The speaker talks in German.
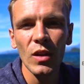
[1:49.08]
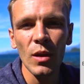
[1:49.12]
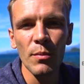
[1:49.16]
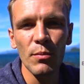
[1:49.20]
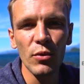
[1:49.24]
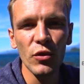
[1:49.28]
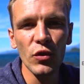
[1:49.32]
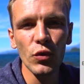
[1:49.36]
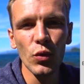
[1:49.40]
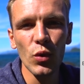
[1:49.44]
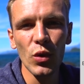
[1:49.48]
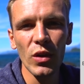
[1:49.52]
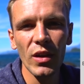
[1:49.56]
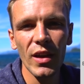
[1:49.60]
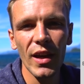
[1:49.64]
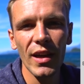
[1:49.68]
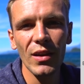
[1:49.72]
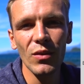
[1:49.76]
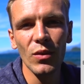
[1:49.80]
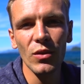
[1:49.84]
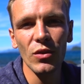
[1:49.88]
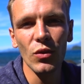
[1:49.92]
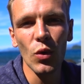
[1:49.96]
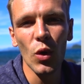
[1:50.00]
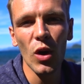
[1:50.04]
besuchen
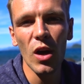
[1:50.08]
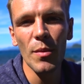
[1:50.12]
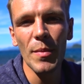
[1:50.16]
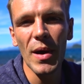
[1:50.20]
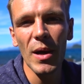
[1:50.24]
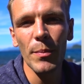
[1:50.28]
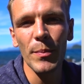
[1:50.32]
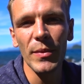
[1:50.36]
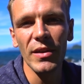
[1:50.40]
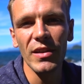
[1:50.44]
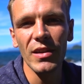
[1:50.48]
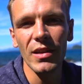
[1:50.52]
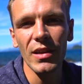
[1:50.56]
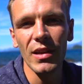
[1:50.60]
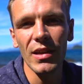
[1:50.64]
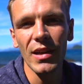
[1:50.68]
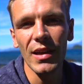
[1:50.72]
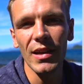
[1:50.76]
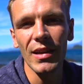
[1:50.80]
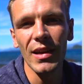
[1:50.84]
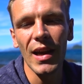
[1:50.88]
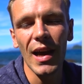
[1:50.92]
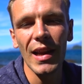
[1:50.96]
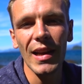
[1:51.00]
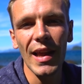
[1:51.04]
gehen und Dora macht mit dir
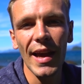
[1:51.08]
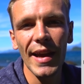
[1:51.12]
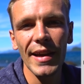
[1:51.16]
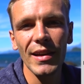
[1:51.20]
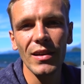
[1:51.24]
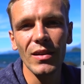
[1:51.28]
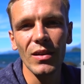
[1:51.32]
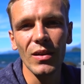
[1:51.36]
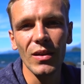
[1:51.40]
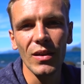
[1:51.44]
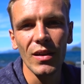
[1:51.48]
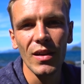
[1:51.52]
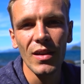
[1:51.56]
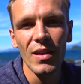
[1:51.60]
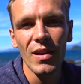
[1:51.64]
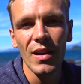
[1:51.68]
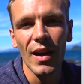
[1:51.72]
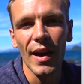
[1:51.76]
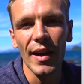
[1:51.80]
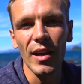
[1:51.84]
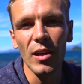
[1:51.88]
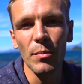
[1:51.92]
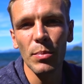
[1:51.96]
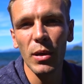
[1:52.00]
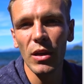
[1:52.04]
dann alleine
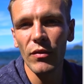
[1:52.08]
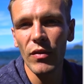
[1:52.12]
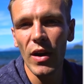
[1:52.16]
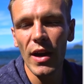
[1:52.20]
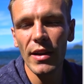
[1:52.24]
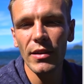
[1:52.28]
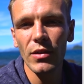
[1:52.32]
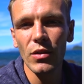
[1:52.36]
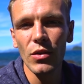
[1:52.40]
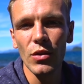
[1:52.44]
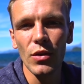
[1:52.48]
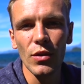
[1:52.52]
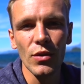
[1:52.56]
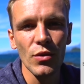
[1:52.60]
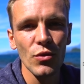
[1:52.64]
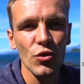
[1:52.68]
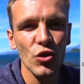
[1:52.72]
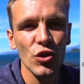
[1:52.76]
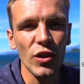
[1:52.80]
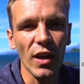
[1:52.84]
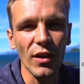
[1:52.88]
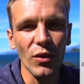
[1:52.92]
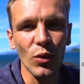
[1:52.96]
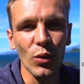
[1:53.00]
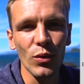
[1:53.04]
eine private
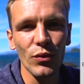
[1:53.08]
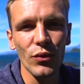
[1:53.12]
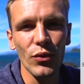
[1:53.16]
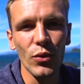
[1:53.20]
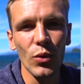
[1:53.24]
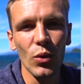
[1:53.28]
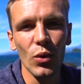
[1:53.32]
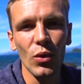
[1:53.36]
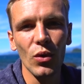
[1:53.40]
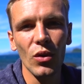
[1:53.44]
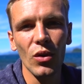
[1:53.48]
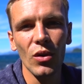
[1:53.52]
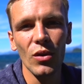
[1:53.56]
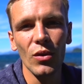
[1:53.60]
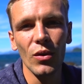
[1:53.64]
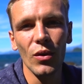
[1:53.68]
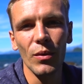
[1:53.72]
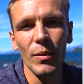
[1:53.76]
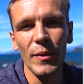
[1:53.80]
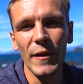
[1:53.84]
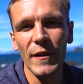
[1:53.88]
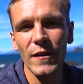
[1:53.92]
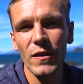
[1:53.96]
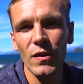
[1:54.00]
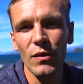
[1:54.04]
Stadtrundführung
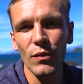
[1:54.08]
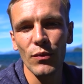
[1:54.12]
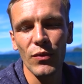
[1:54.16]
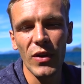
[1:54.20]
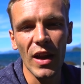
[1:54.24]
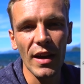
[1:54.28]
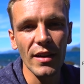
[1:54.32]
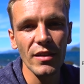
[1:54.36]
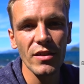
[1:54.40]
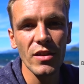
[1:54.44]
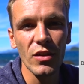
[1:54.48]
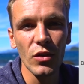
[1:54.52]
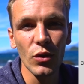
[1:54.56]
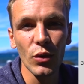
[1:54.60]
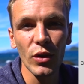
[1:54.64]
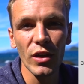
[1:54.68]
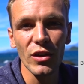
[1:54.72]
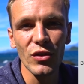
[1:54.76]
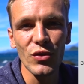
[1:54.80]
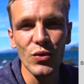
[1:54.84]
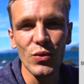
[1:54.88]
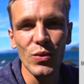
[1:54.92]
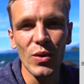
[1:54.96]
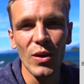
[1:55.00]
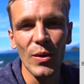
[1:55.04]
mit
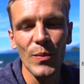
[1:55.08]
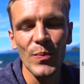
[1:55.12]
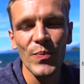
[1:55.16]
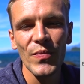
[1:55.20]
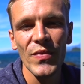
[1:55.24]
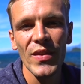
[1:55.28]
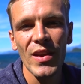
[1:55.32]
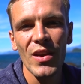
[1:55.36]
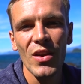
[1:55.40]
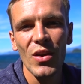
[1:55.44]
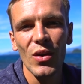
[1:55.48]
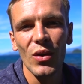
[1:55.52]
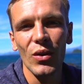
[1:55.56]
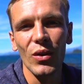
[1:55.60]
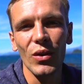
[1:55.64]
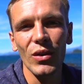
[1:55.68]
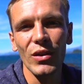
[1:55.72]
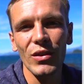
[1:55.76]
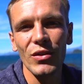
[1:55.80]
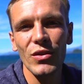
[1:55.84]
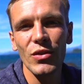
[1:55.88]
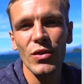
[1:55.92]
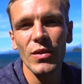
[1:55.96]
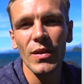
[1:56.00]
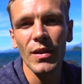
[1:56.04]
Flaggentheorie-Tour
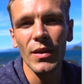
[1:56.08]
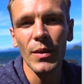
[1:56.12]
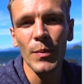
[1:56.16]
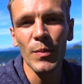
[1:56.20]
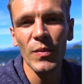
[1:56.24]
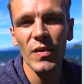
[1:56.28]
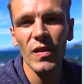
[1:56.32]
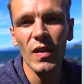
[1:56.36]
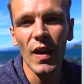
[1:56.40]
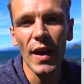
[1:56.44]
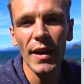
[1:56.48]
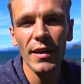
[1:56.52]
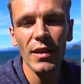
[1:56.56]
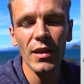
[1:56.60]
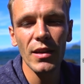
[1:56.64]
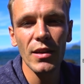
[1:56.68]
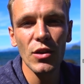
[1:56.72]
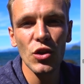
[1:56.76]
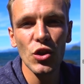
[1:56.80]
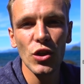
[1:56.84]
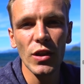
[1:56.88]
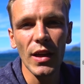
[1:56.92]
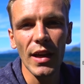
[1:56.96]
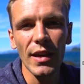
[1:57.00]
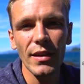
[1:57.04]
und ähm, zeigt dir die
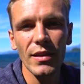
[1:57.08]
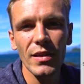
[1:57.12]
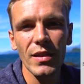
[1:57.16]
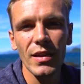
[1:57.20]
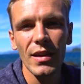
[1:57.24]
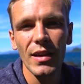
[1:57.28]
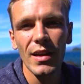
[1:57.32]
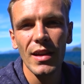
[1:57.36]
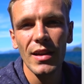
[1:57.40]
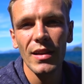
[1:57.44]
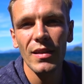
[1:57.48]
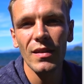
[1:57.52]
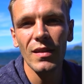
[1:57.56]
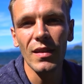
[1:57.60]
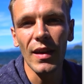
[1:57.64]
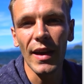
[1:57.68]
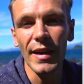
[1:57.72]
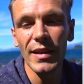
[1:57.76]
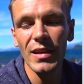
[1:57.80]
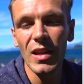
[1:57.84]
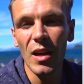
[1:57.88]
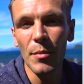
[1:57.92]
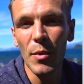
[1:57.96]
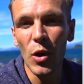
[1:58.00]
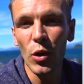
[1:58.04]
Stadt,
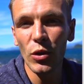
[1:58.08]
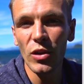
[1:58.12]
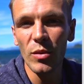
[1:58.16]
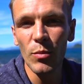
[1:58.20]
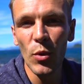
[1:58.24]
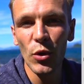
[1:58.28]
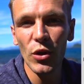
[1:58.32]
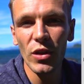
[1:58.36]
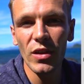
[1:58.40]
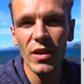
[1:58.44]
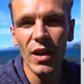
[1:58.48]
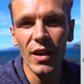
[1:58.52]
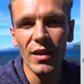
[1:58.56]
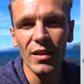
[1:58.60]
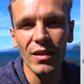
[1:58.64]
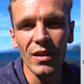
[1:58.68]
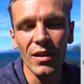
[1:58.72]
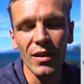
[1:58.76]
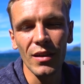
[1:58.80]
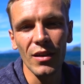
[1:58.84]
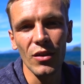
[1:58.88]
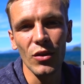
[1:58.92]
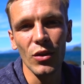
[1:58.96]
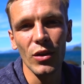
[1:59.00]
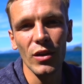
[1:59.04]
zeigt dir aber auch die Möglichkeiten
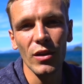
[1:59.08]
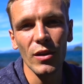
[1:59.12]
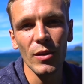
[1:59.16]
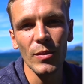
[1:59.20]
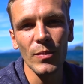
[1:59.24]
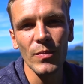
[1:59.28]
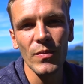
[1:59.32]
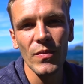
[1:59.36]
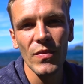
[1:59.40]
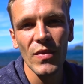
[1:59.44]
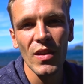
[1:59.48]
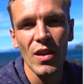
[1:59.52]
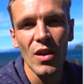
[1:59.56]
in Georgien.